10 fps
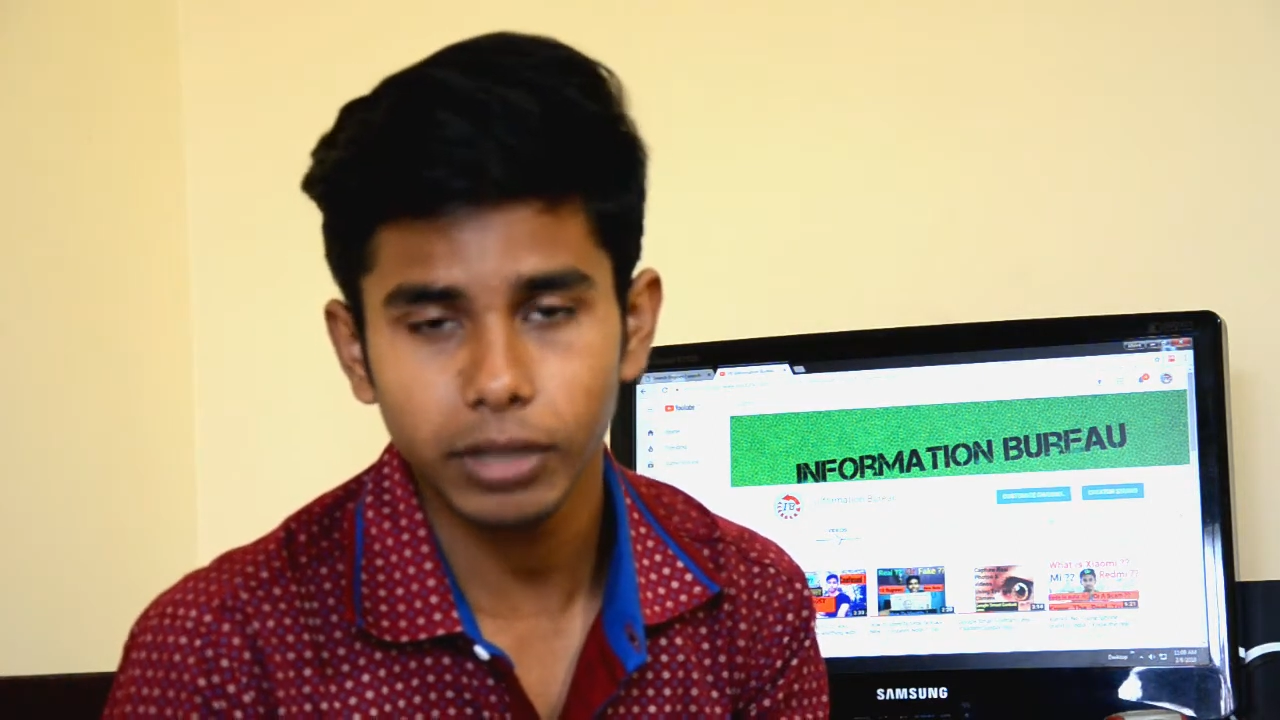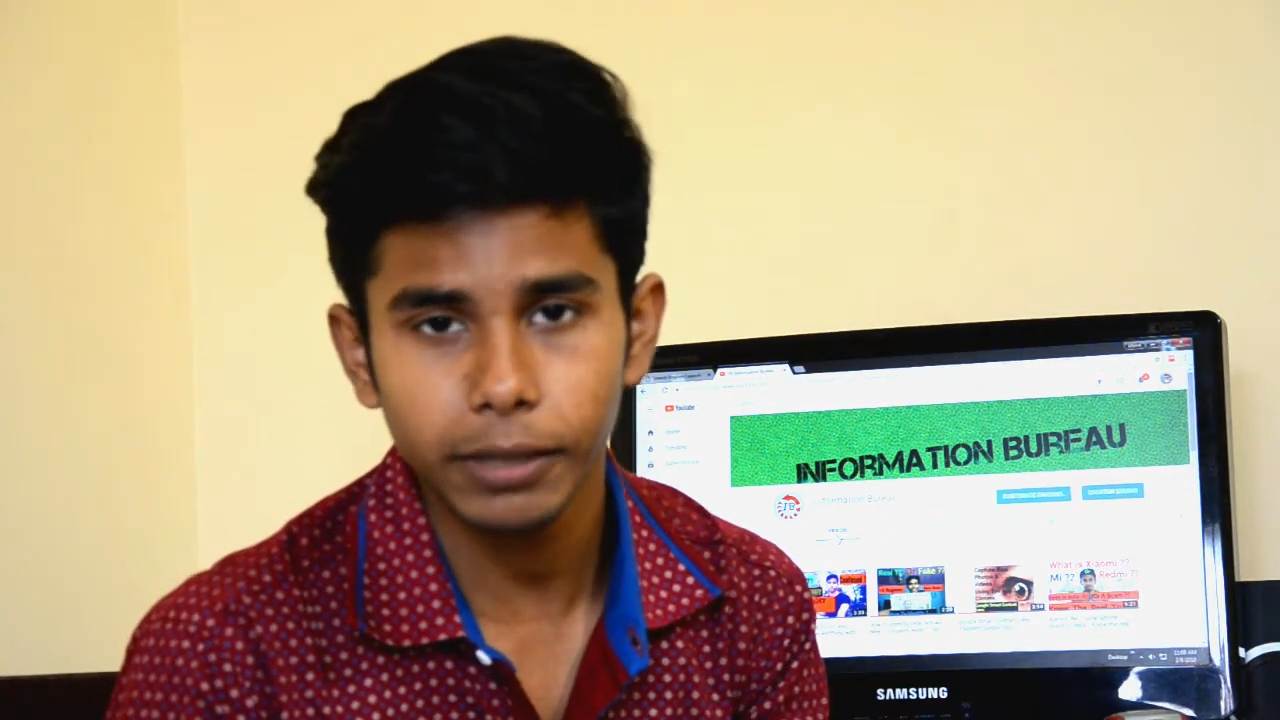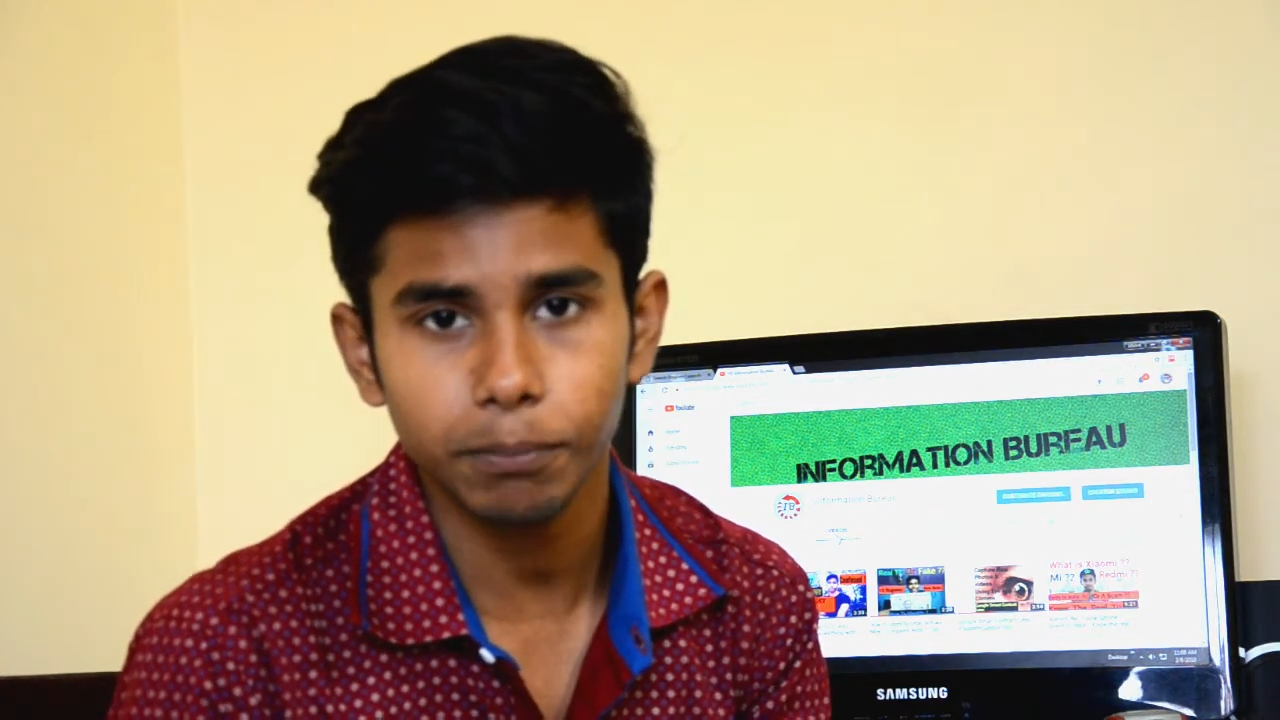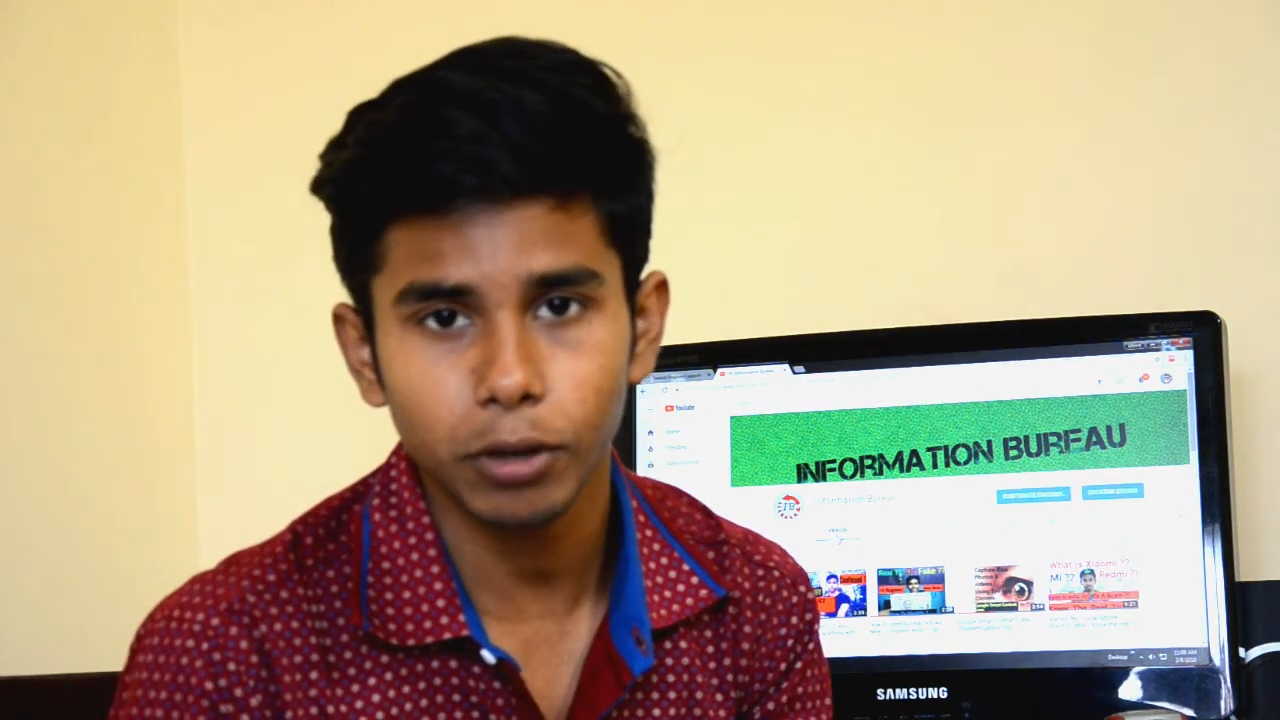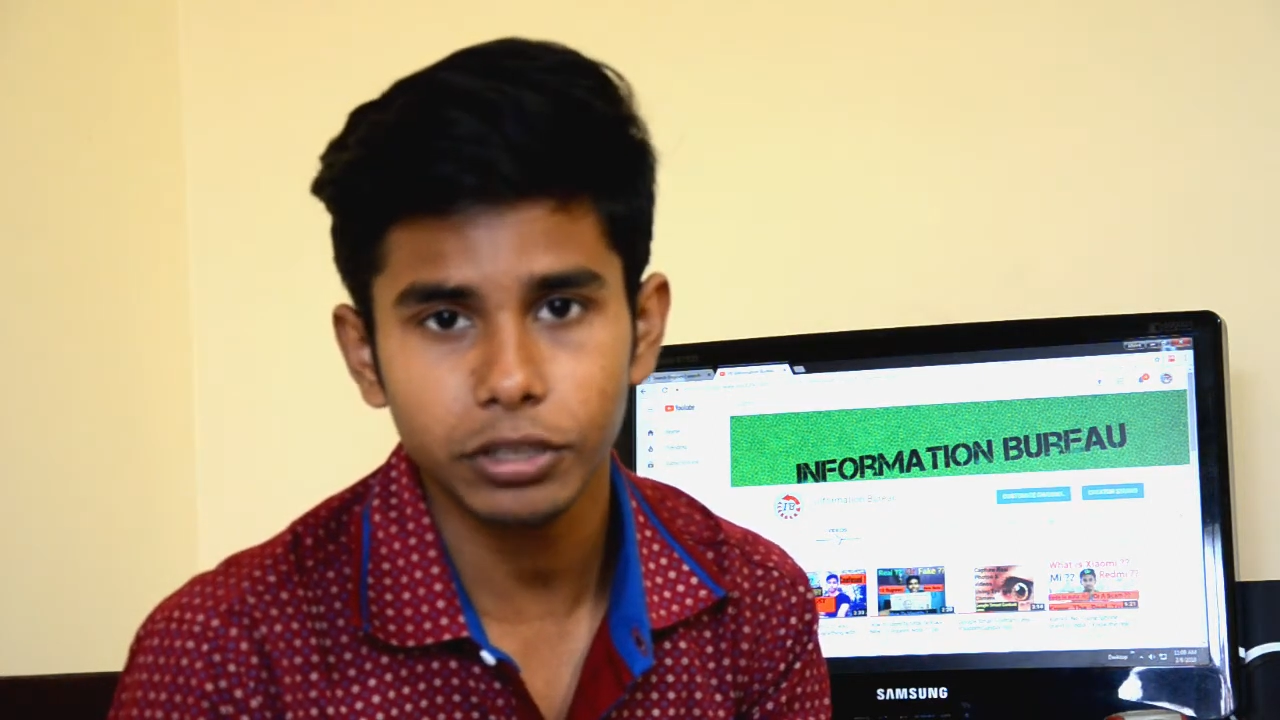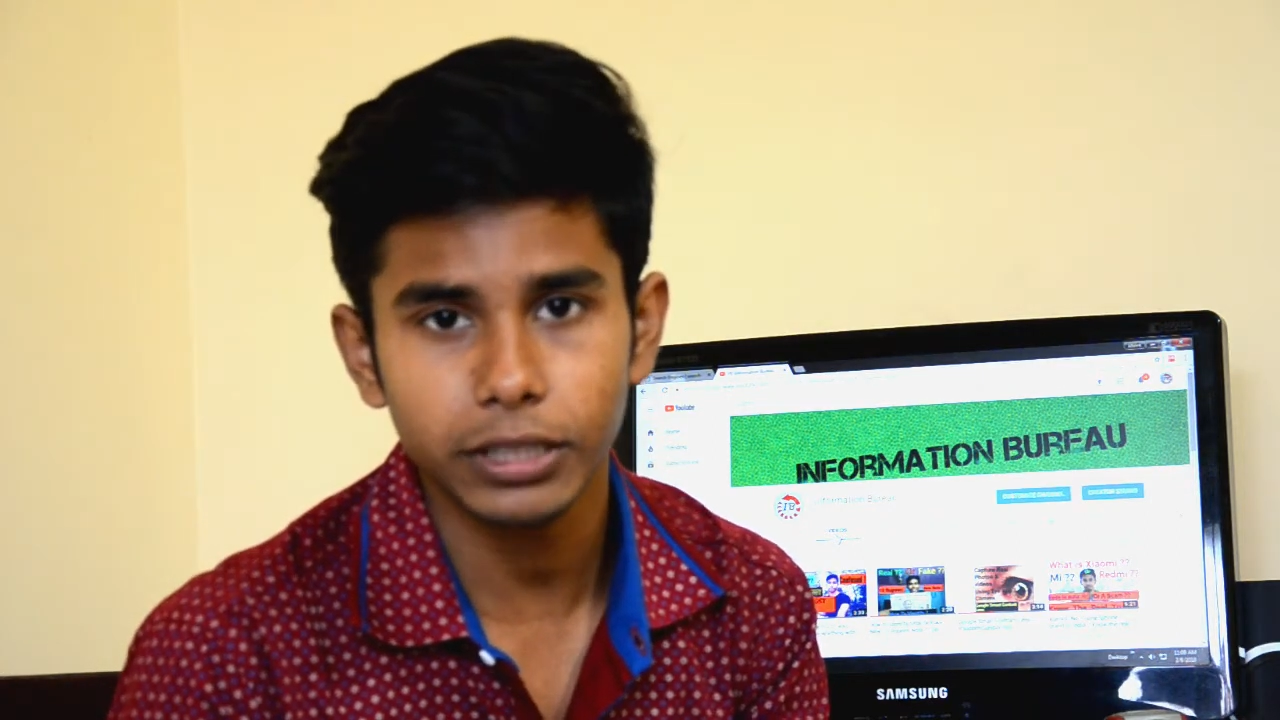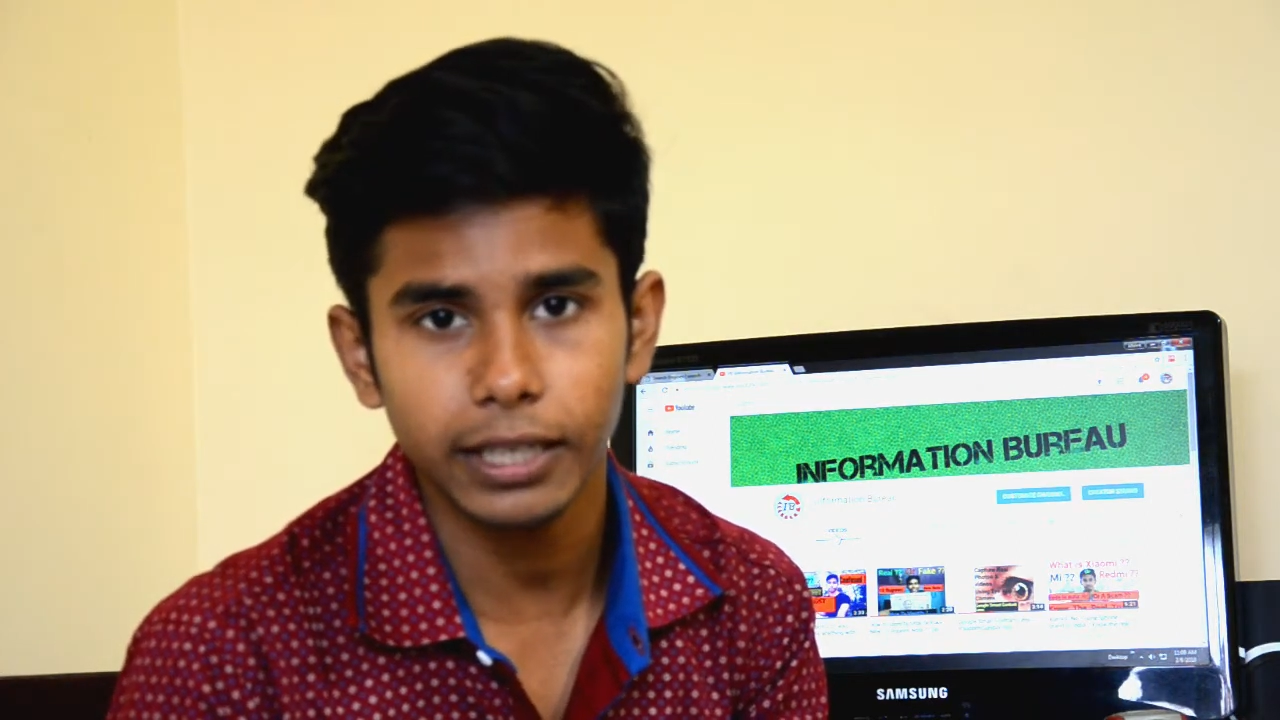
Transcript: एम्प्लॉयज़ के